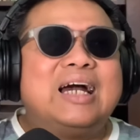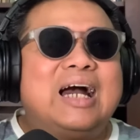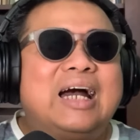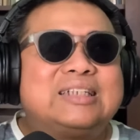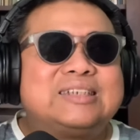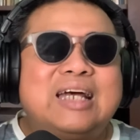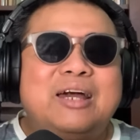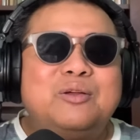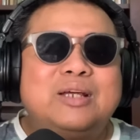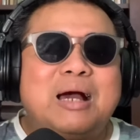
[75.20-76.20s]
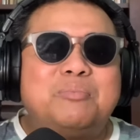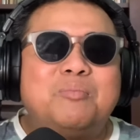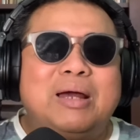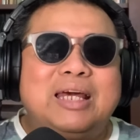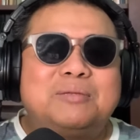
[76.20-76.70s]
At sa ngayon nga po,
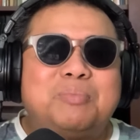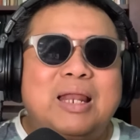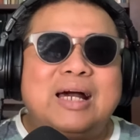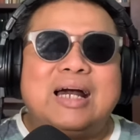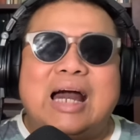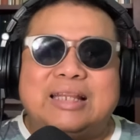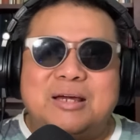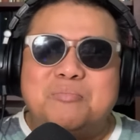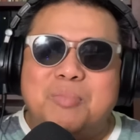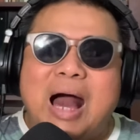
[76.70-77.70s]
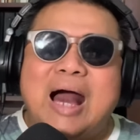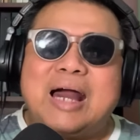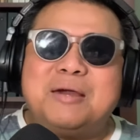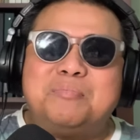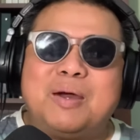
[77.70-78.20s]
maliit pa lang ang ating
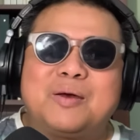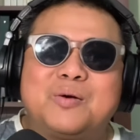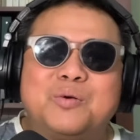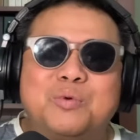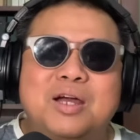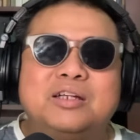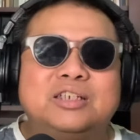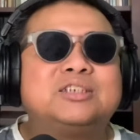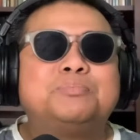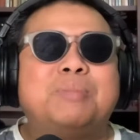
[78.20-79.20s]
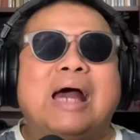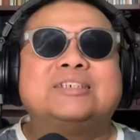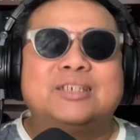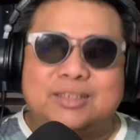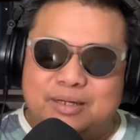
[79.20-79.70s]
bahay pero we are just
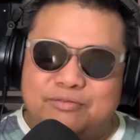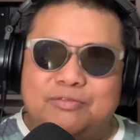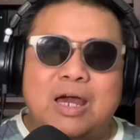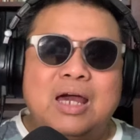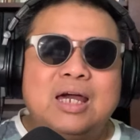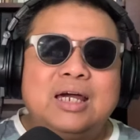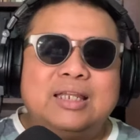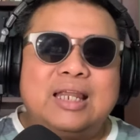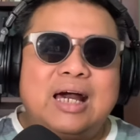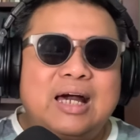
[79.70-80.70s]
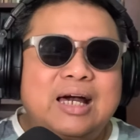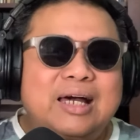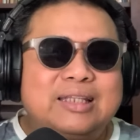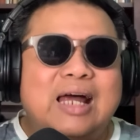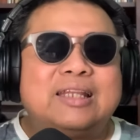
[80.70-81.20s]
positive
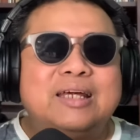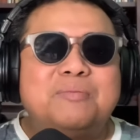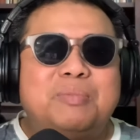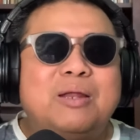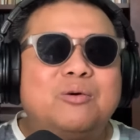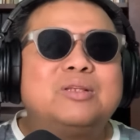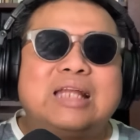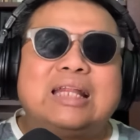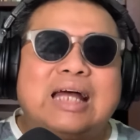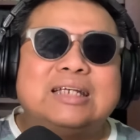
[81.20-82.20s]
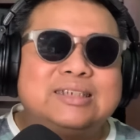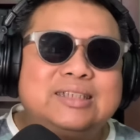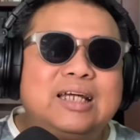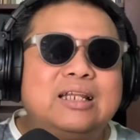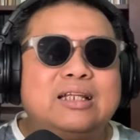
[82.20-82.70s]
na darating ang panahon, tataas
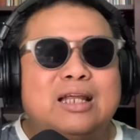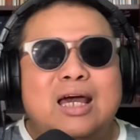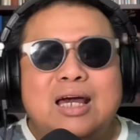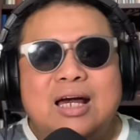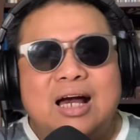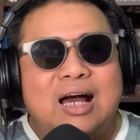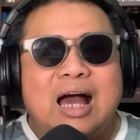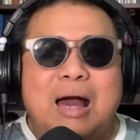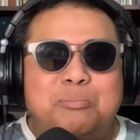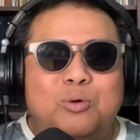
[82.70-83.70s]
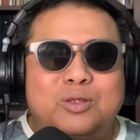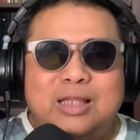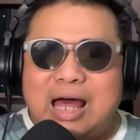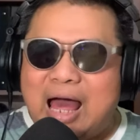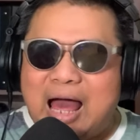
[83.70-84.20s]
din. Aabot,
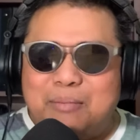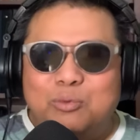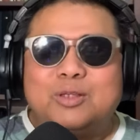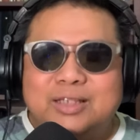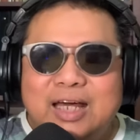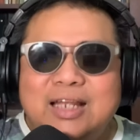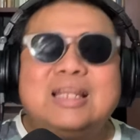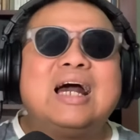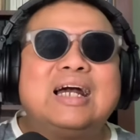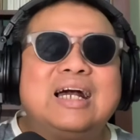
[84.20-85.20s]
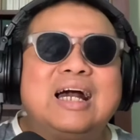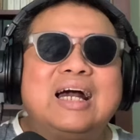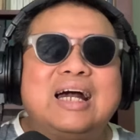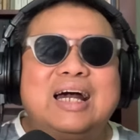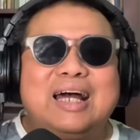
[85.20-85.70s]
aabot din ng
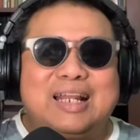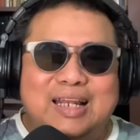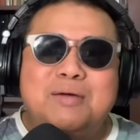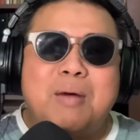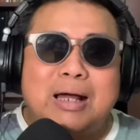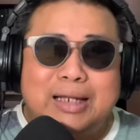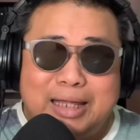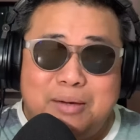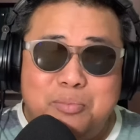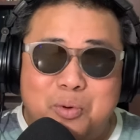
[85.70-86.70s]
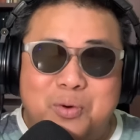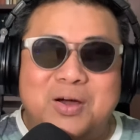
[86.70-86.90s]
uh, limang libo.